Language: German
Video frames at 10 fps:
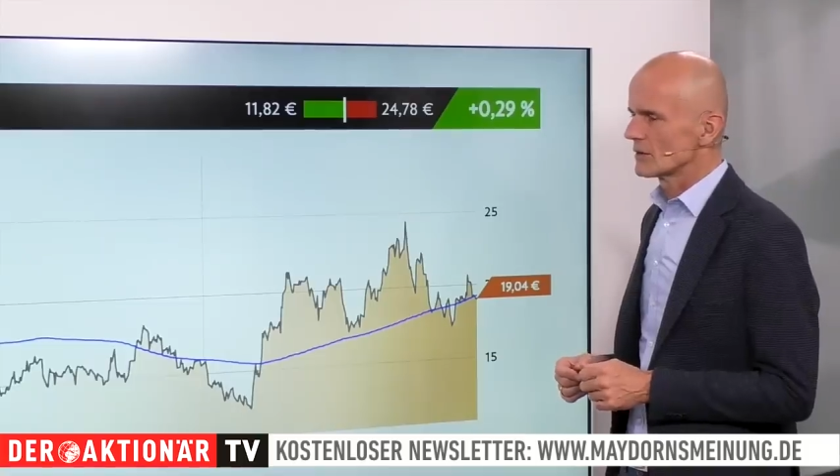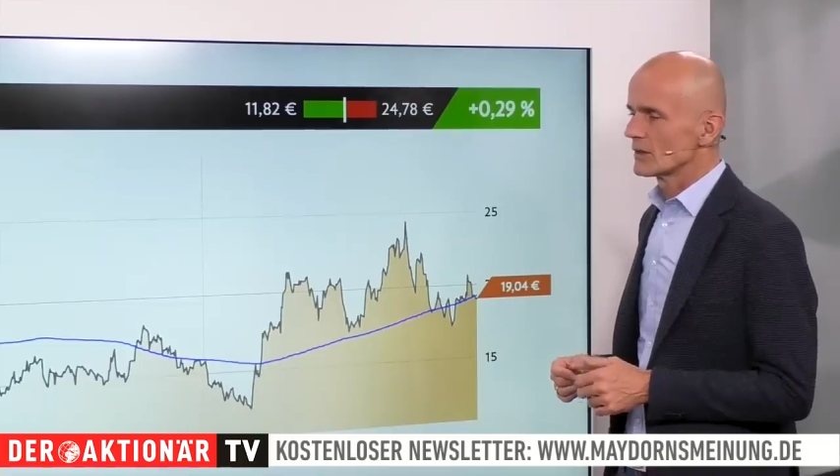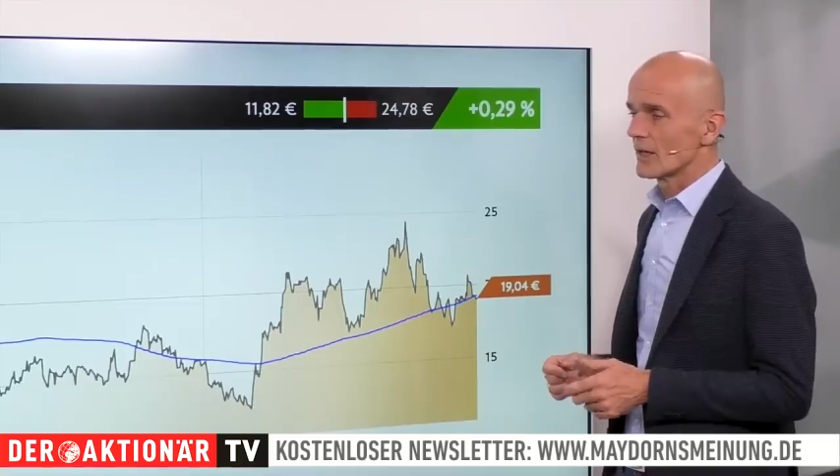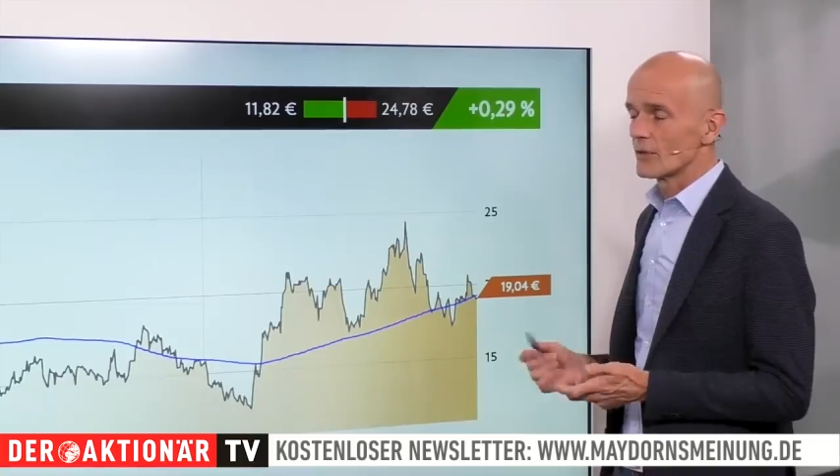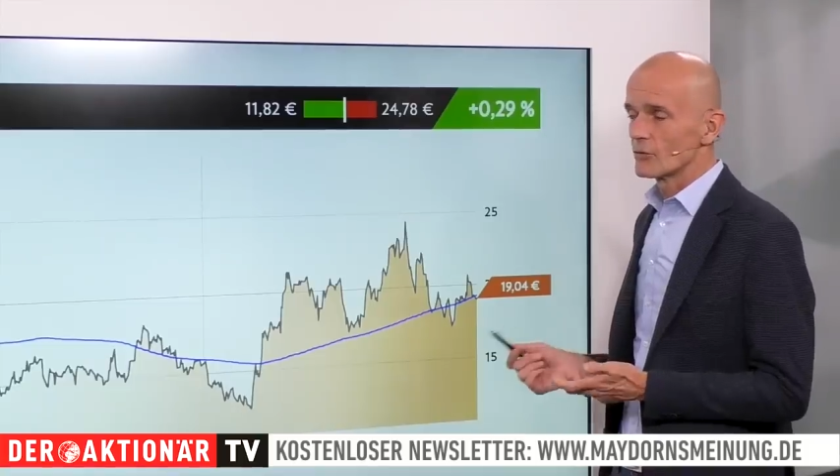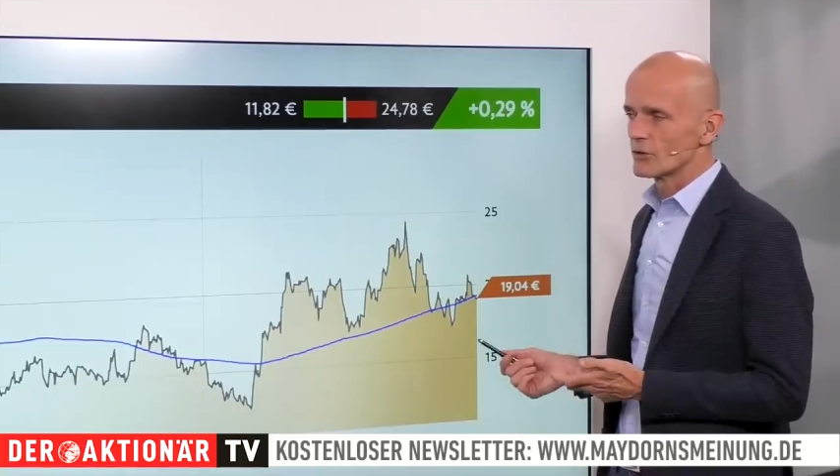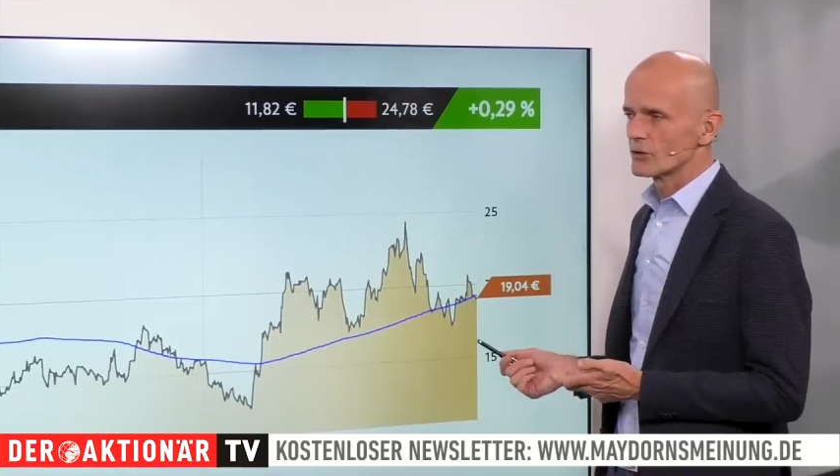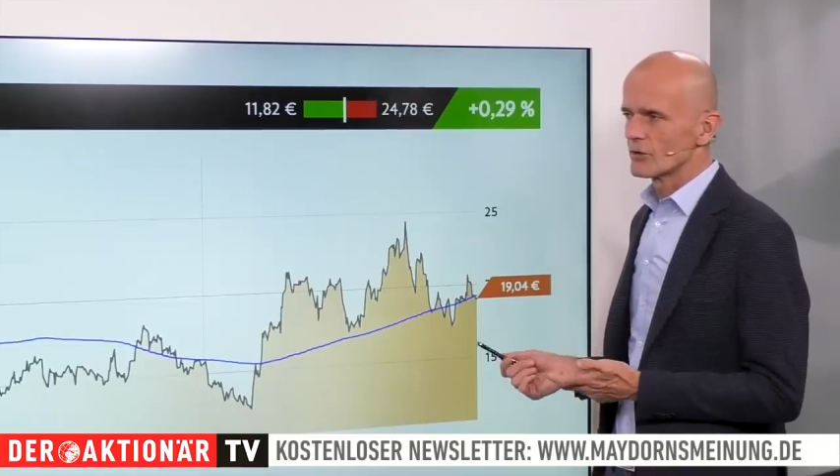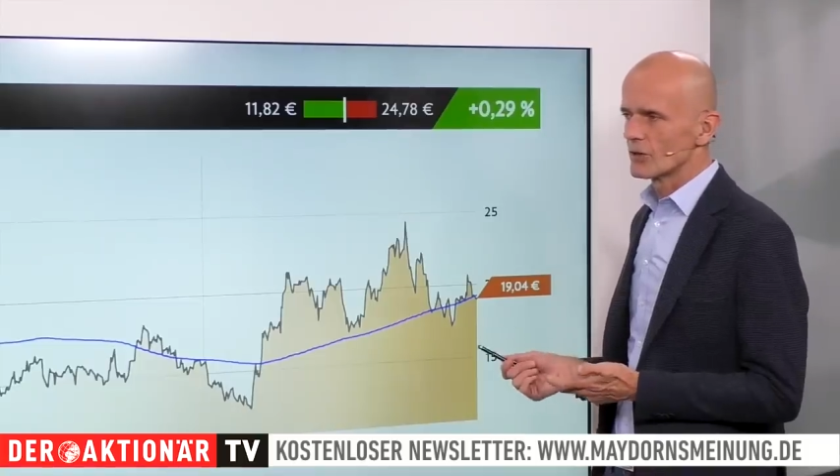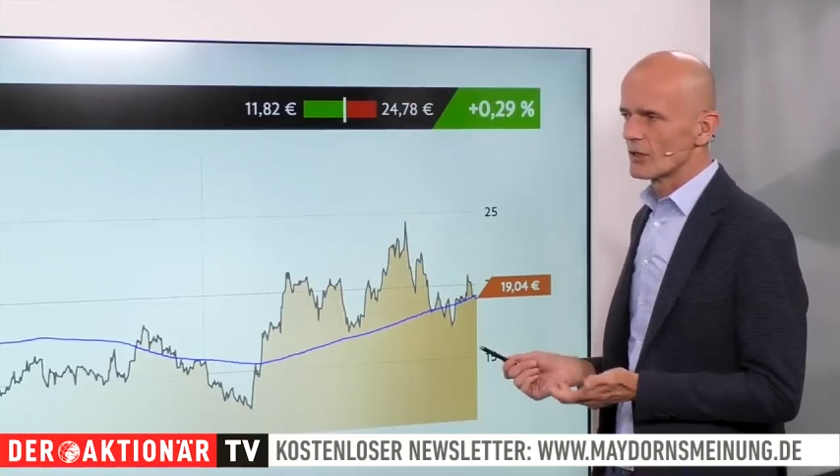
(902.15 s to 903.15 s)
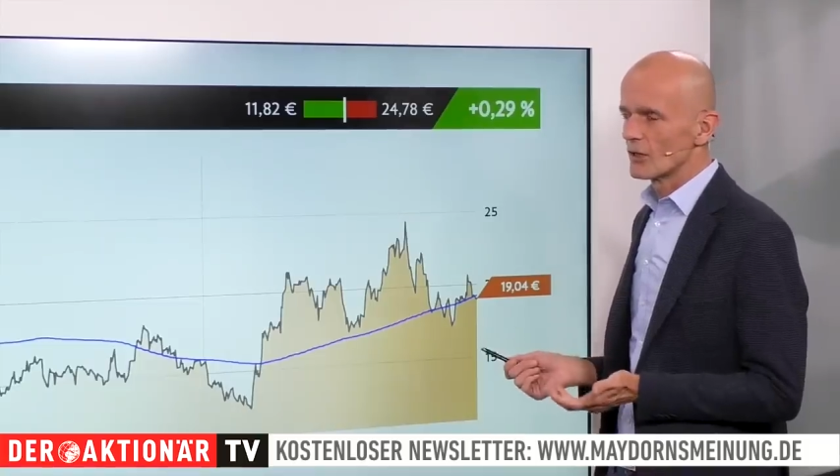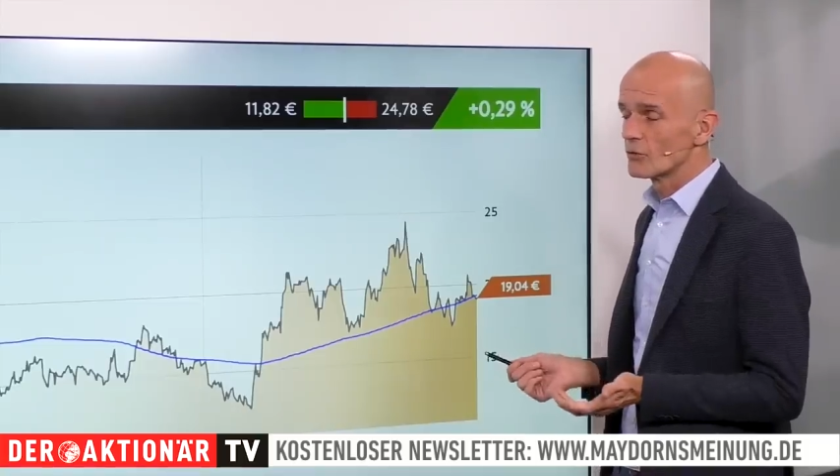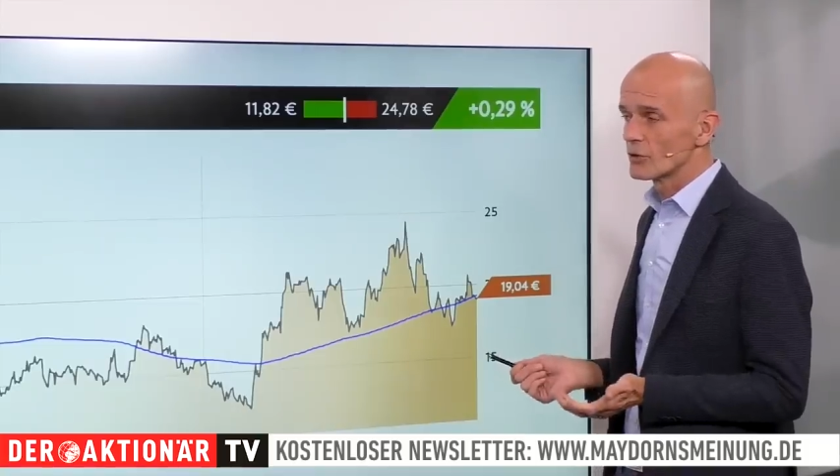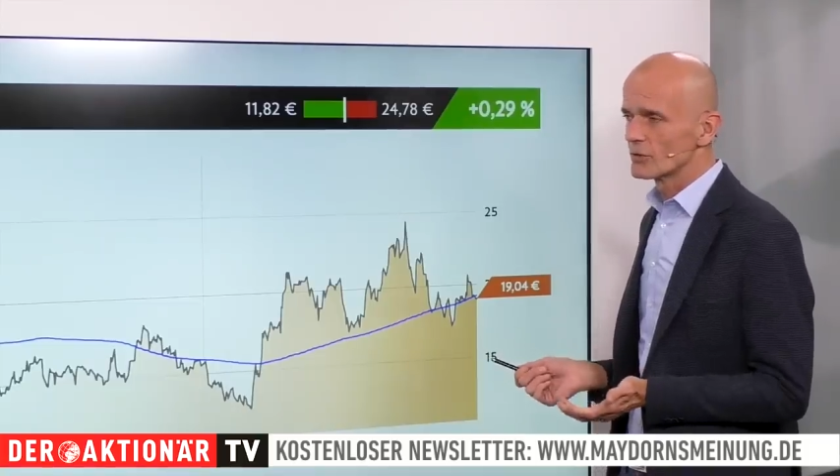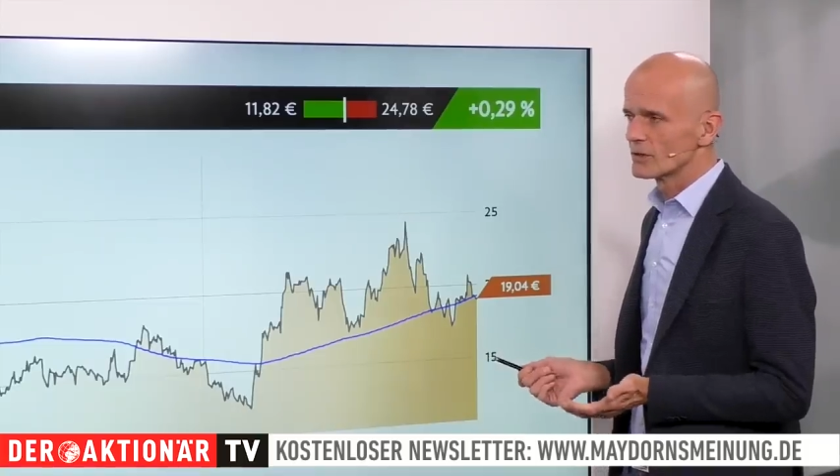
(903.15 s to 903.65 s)
der ein Aufkäufer,
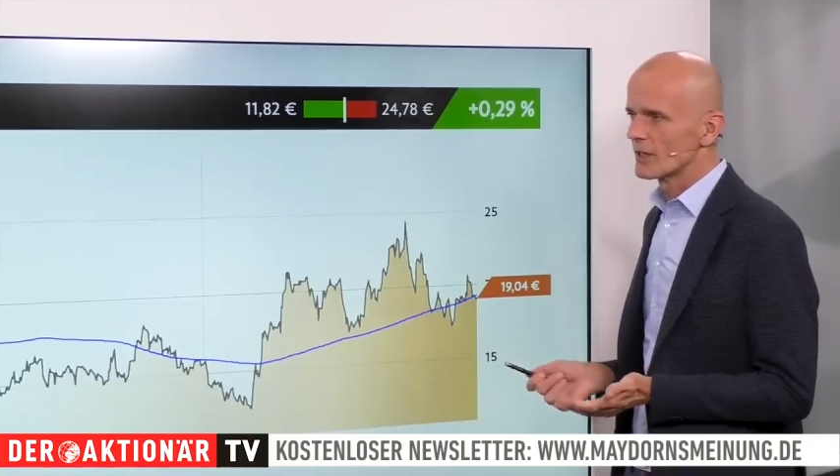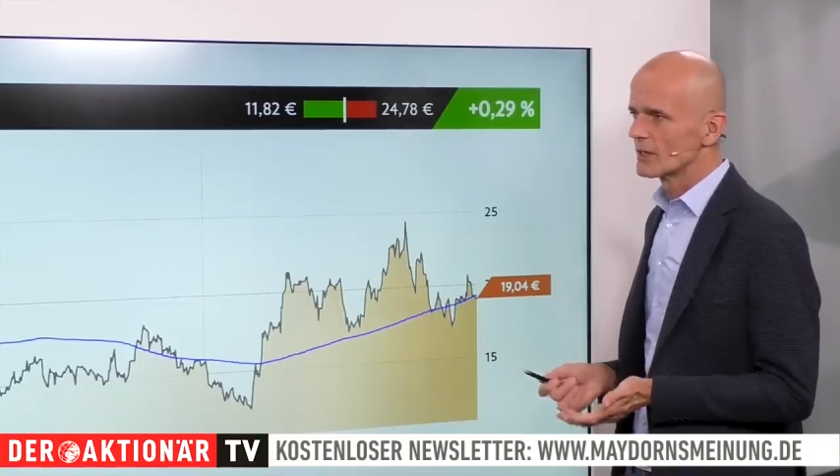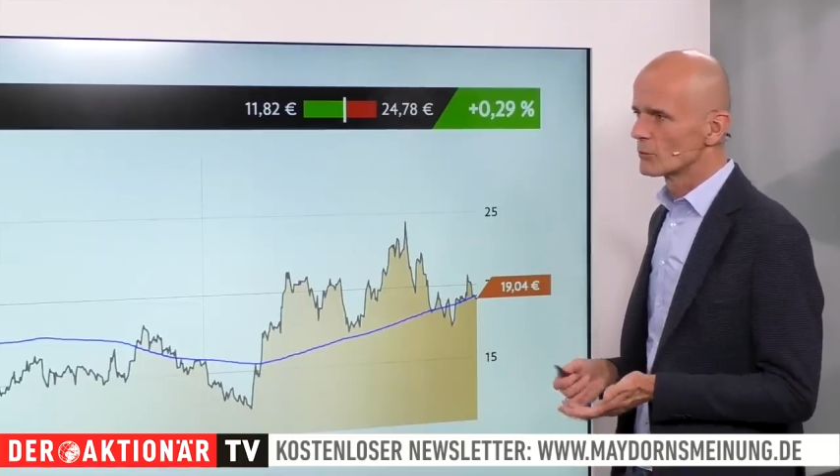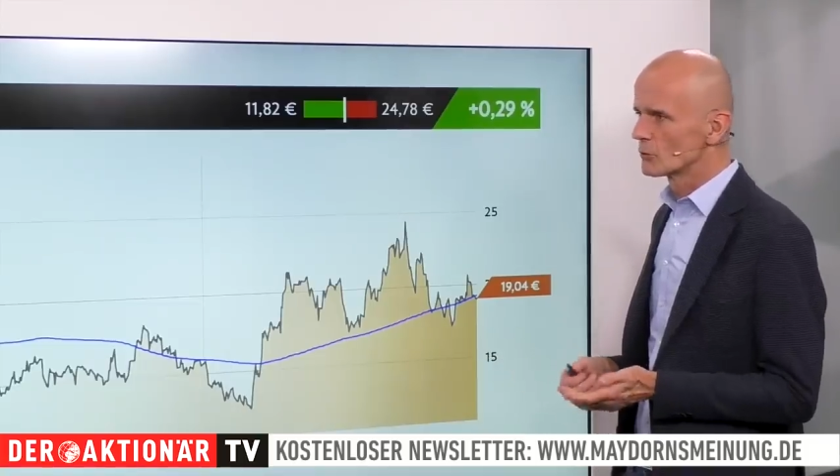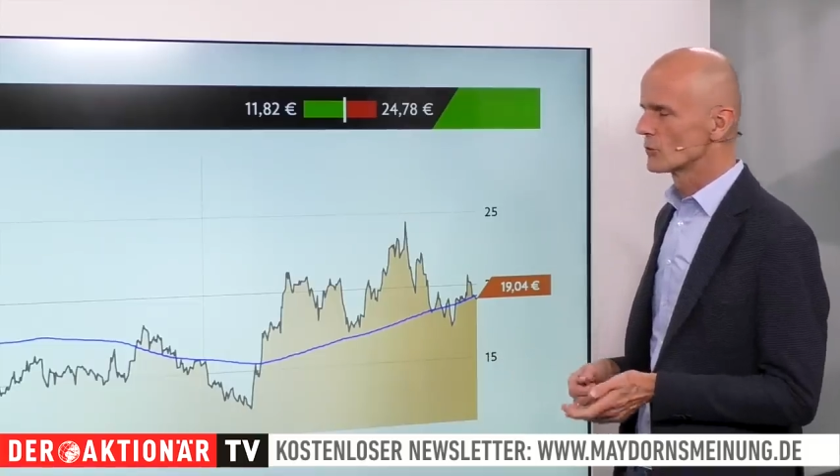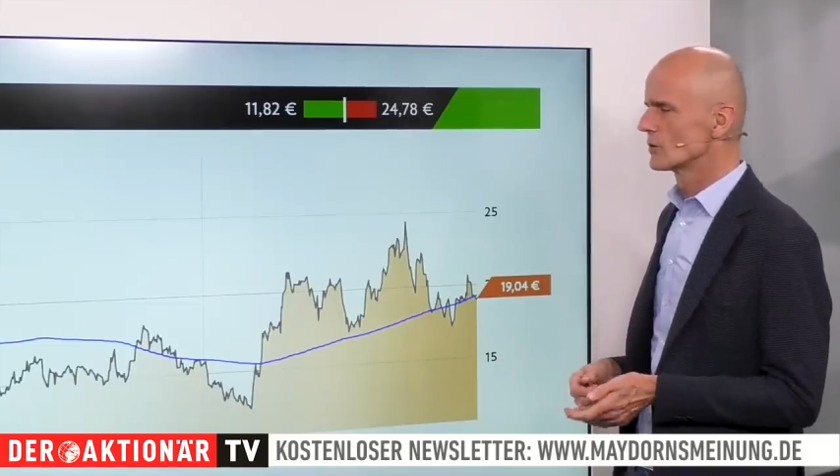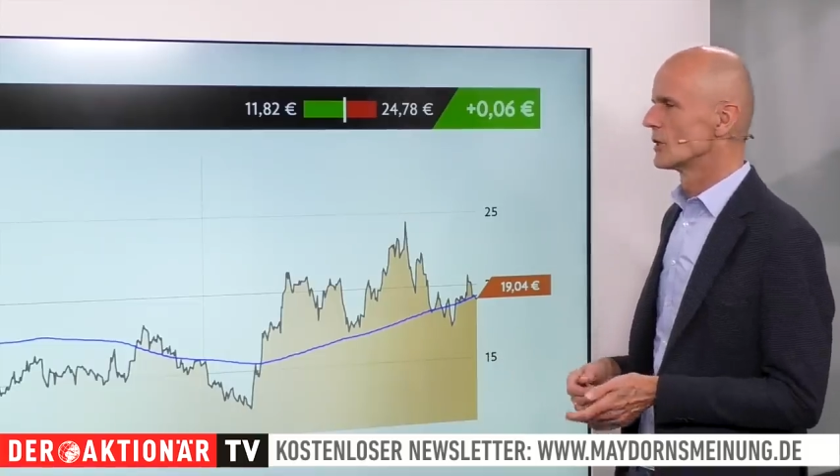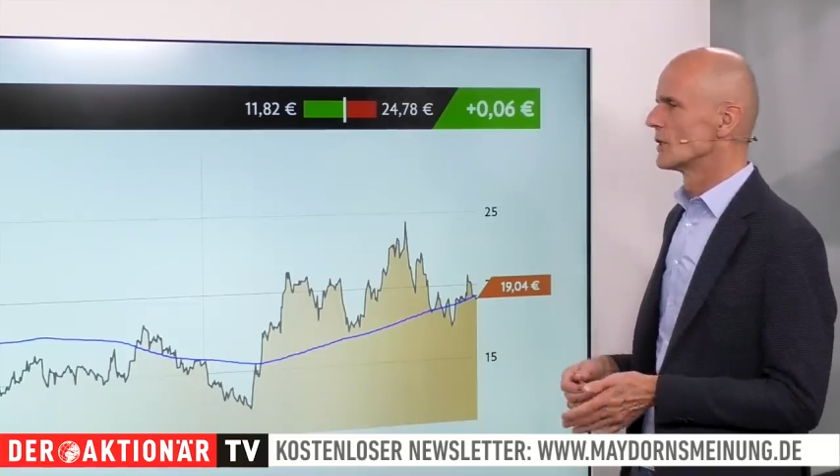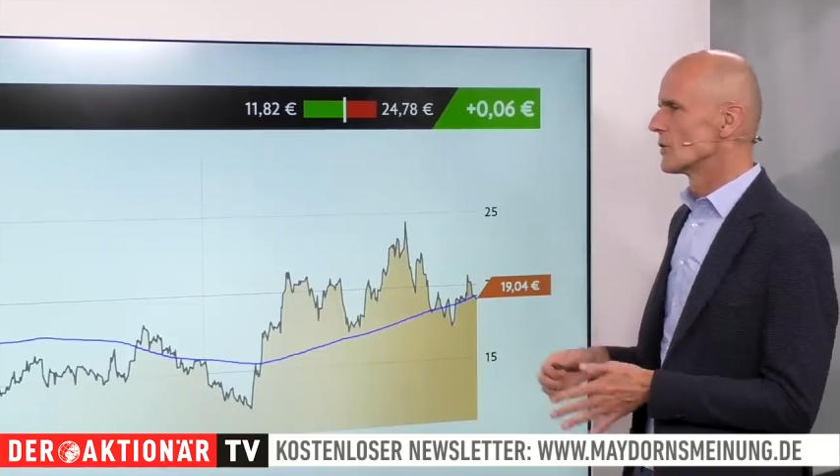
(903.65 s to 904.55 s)
Aufkäufer, zahlen müsste,